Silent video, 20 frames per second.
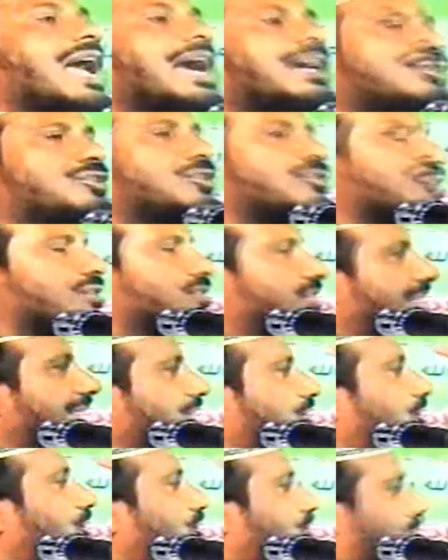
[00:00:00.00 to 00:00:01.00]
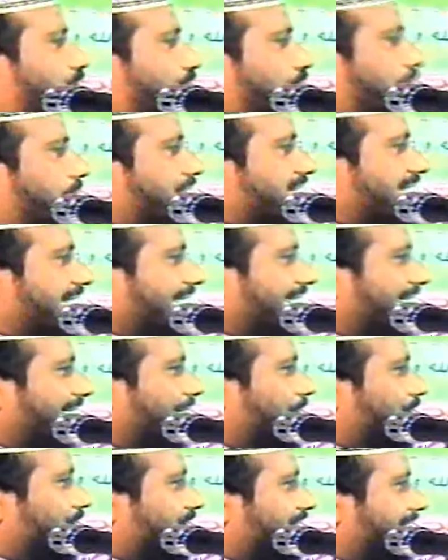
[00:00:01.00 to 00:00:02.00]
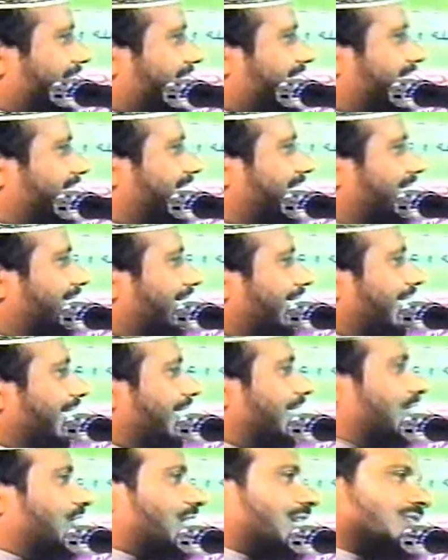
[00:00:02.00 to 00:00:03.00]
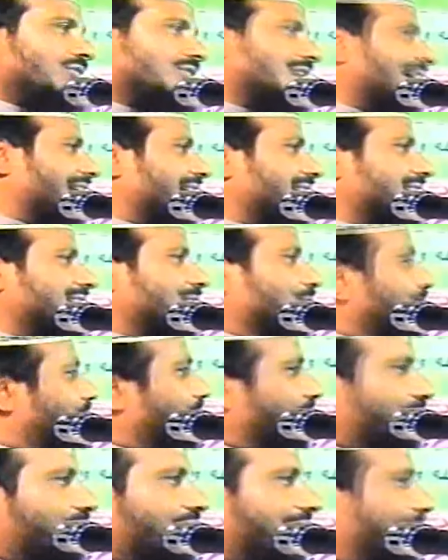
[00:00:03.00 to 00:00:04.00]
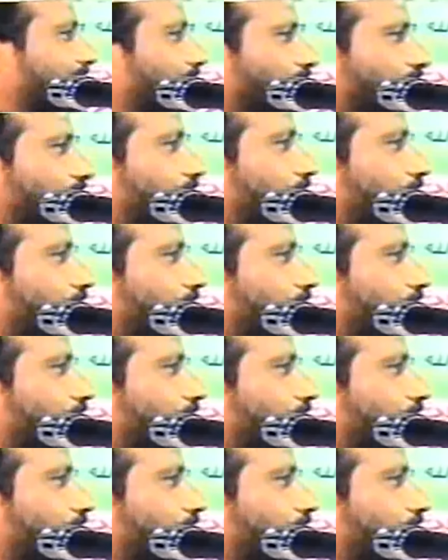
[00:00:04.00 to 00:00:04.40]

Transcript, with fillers: একশো জন ছাত্র চতুর্পাশে ঘিরে বসে আছে ওরা তো জানে যে হুজুর তার দরুদ